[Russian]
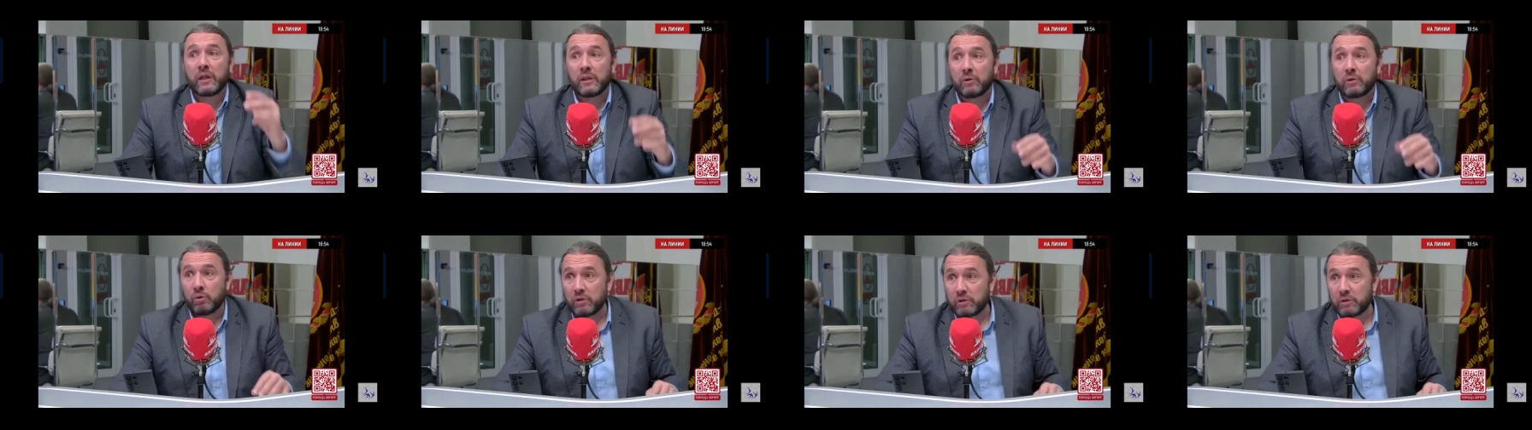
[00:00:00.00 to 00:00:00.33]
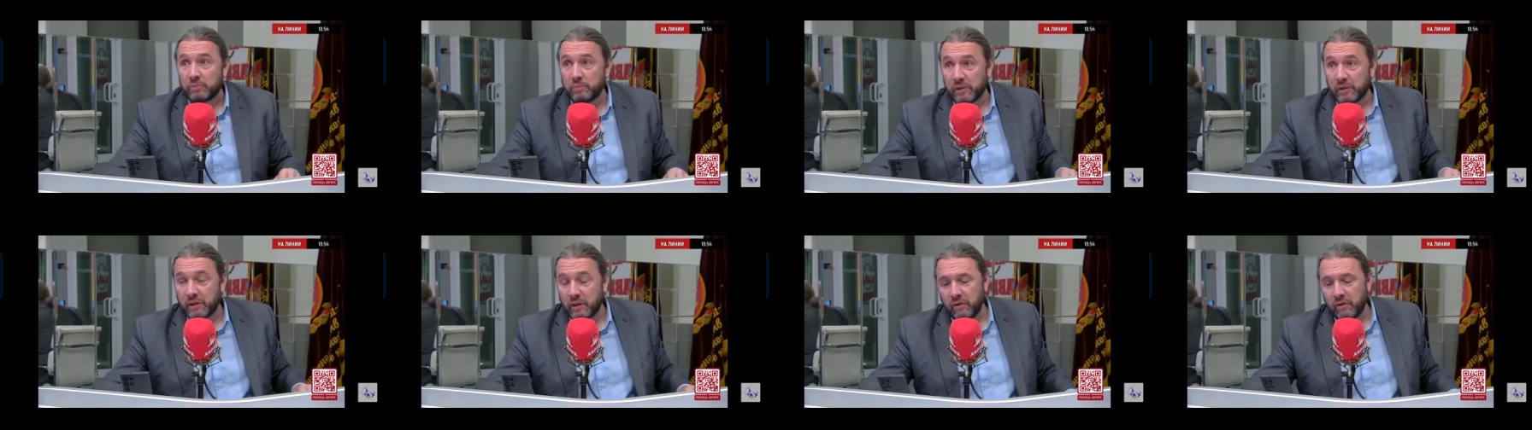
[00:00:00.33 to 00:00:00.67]
которые с
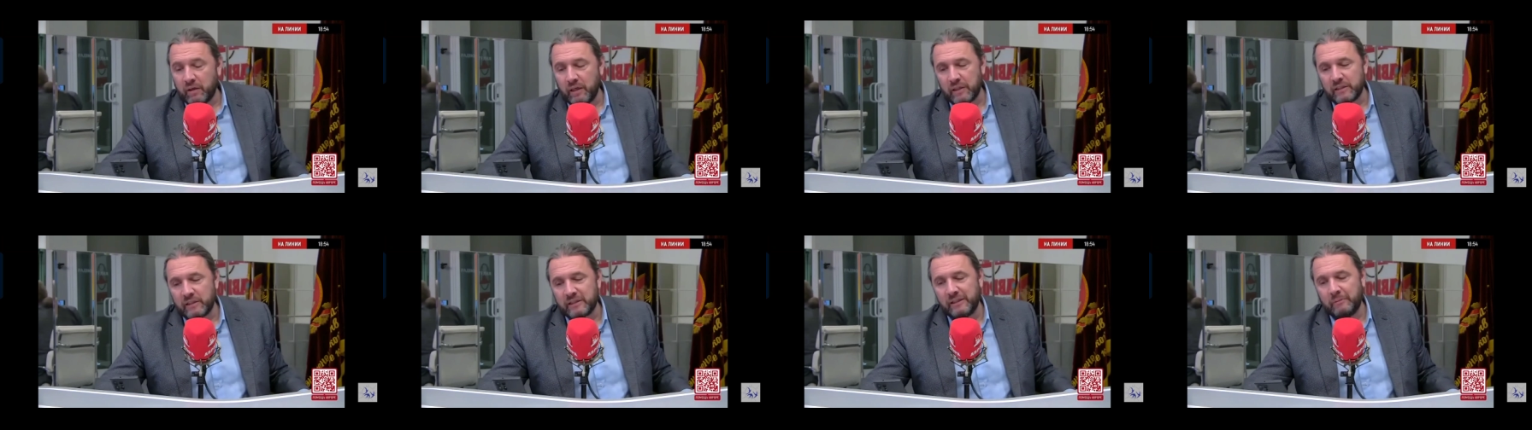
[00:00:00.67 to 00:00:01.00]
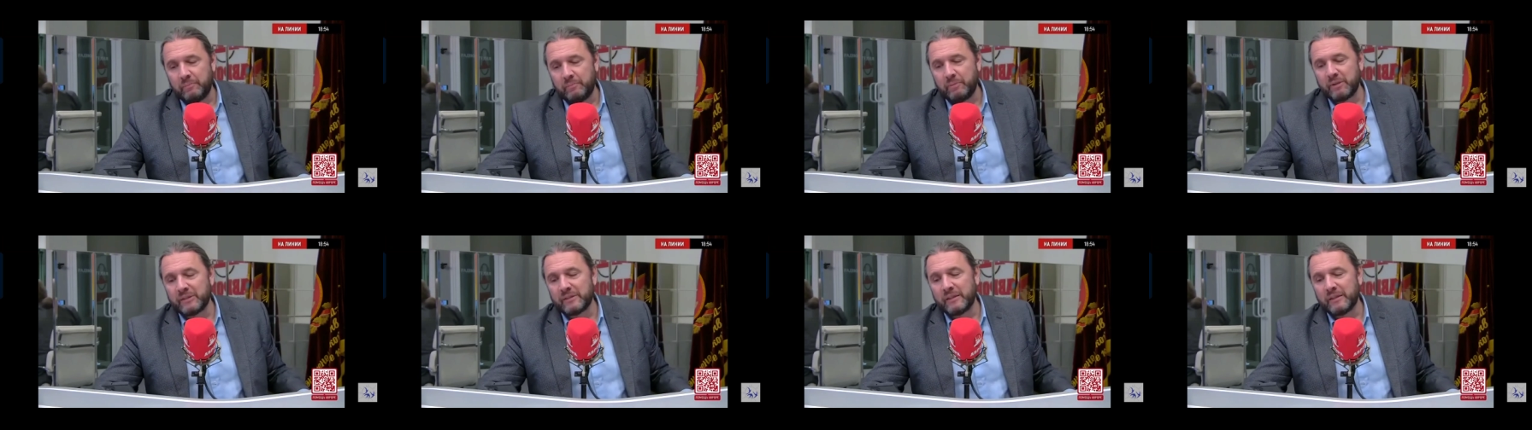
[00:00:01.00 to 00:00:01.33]
потолка
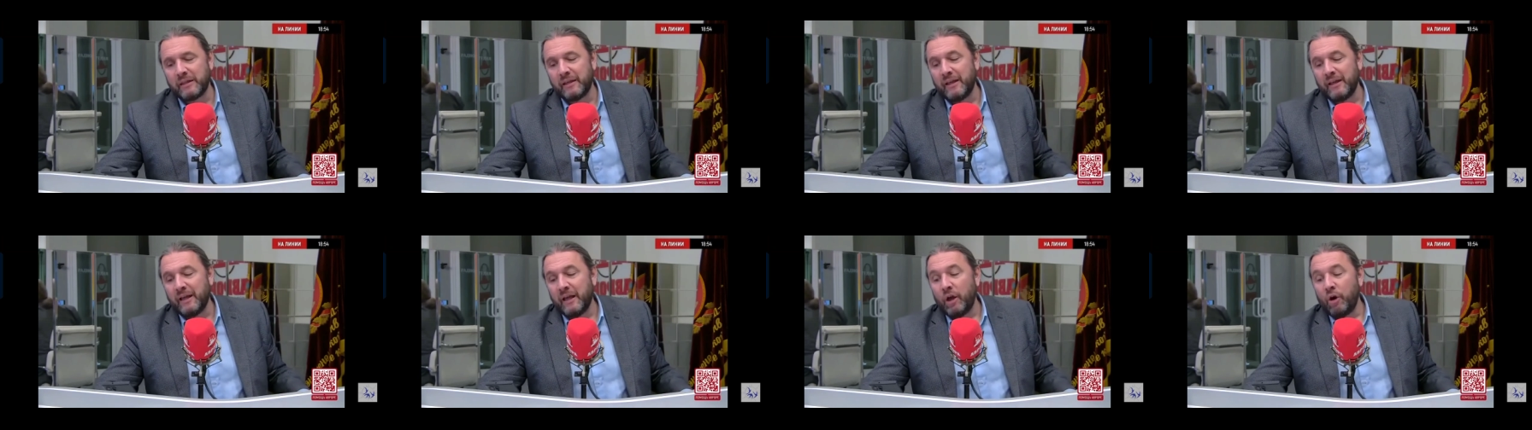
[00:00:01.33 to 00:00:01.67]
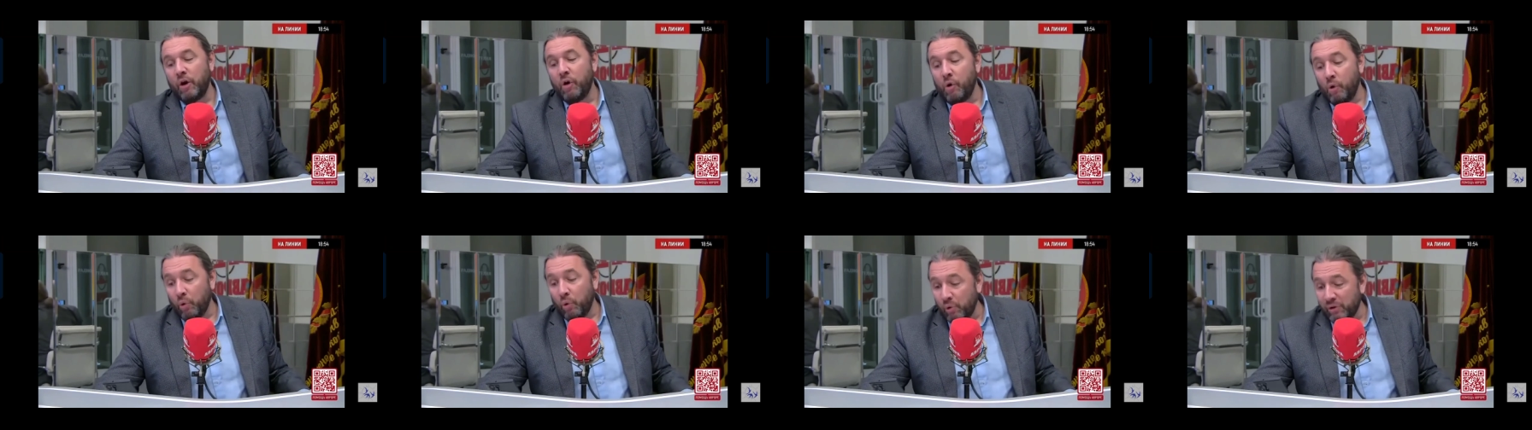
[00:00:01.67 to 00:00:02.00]
сыпятся,
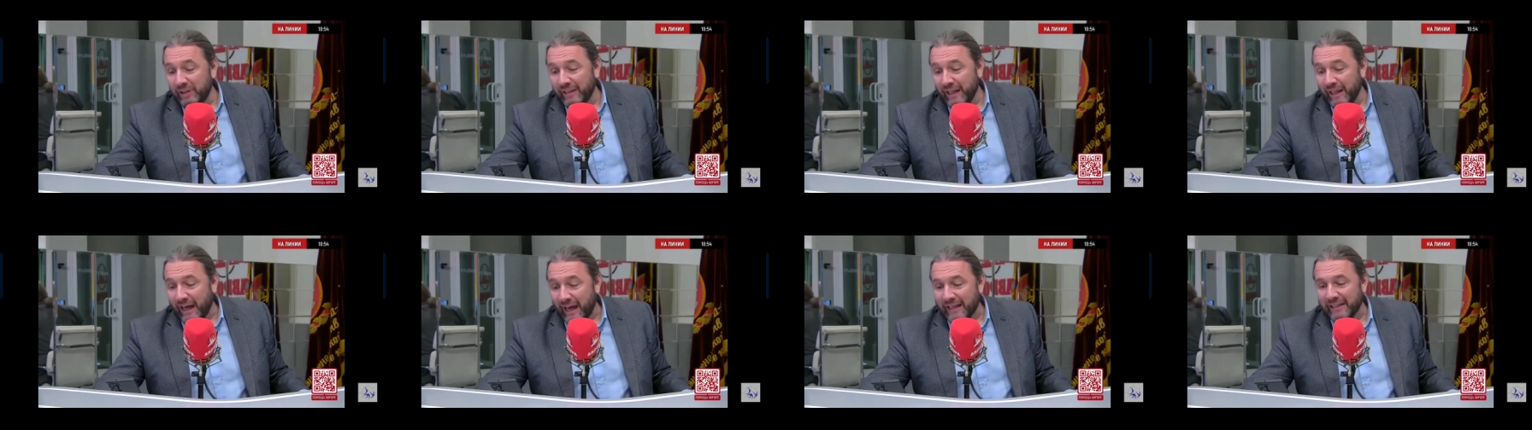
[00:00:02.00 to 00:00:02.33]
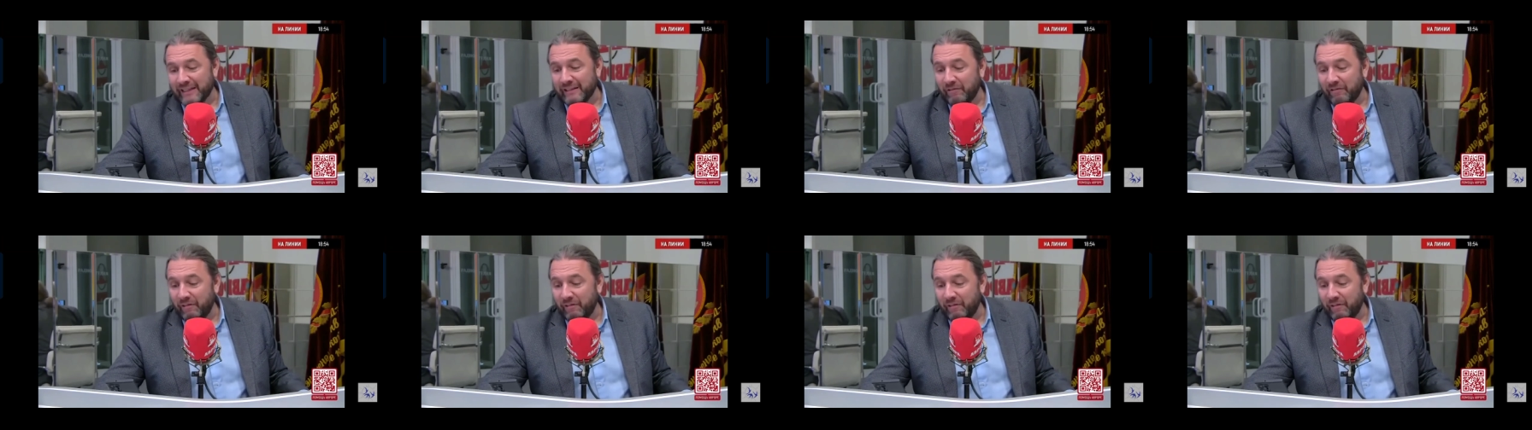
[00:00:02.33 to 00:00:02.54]
у нас